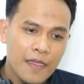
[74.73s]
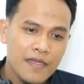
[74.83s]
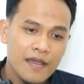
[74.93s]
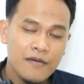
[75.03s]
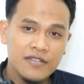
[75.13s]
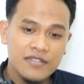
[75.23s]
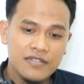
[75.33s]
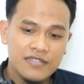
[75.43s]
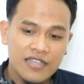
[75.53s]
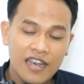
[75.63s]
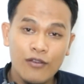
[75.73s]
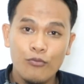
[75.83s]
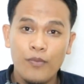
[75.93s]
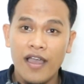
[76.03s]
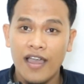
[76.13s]
yang
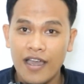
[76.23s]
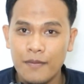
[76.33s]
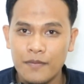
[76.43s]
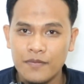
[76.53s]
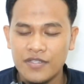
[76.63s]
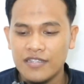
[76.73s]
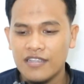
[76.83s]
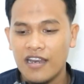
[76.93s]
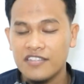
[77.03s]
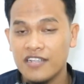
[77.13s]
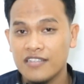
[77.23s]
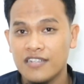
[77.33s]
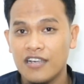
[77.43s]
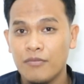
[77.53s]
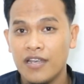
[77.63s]
terlalu paham tentang nasid
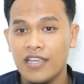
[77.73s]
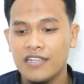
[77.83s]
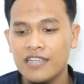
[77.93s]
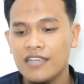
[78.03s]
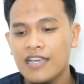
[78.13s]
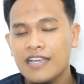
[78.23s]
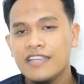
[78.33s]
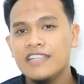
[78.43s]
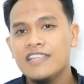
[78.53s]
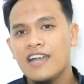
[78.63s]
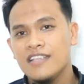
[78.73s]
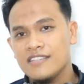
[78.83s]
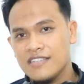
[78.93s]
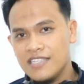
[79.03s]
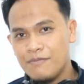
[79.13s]
kesedar Bana ini ini hanya
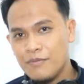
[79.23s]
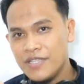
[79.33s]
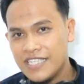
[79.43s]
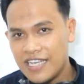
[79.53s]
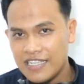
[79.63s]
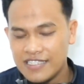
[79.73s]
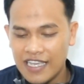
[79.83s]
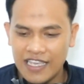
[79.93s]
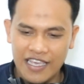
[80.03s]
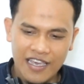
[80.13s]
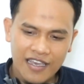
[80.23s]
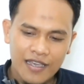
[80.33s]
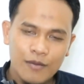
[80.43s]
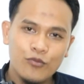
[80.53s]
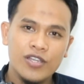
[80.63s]
saja pemikiran
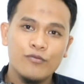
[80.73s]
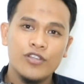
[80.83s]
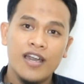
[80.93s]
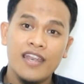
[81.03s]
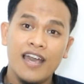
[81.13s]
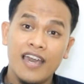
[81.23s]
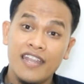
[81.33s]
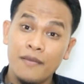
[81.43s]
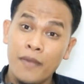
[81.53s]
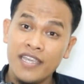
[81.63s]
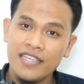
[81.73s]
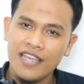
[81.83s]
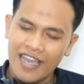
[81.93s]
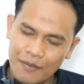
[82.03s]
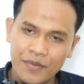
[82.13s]
saya mudah-mudahan ada
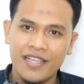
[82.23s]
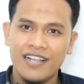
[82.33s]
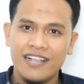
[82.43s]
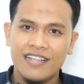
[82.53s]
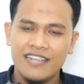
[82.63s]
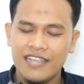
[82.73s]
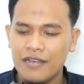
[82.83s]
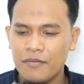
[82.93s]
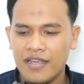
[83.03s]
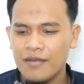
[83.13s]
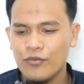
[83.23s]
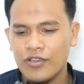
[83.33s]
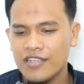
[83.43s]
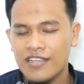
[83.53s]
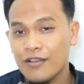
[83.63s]
baiknya ambil dan mana
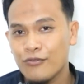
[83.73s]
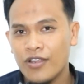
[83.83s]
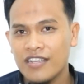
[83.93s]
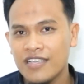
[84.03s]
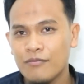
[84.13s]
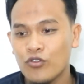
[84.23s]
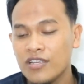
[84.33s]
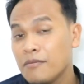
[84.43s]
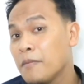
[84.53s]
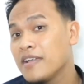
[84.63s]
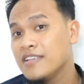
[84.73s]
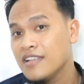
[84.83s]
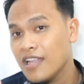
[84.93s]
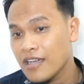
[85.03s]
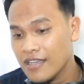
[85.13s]
mungkin yang kurangnya mungkin memang
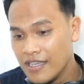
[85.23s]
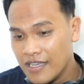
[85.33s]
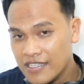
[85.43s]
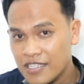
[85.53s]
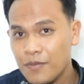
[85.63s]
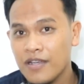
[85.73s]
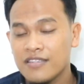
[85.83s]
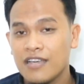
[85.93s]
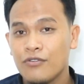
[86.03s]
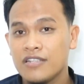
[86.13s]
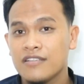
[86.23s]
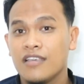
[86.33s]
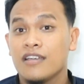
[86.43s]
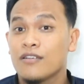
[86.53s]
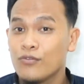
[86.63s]
inilah sepengetahuan
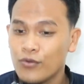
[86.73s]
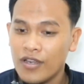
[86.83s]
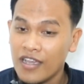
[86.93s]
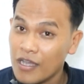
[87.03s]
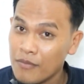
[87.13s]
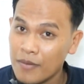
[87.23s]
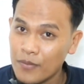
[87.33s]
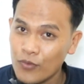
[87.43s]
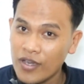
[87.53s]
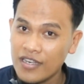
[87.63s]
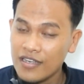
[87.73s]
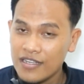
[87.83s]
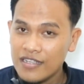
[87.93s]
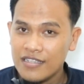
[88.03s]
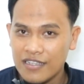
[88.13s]
saya kurang kemampuan
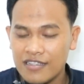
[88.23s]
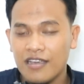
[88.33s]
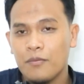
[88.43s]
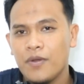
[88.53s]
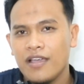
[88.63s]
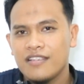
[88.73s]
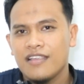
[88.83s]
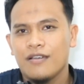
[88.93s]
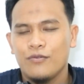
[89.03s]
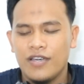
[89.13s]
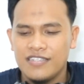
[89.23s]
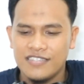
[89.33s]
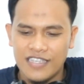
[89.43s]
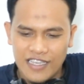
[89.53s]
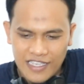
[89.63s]
tentang
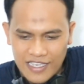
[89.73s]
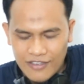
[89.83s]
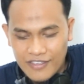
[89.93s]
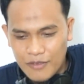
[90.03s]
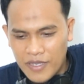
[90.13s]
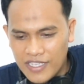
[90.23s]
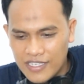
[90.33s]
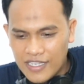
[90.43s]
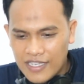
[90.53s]
pengetahuan saya. Oke, baik.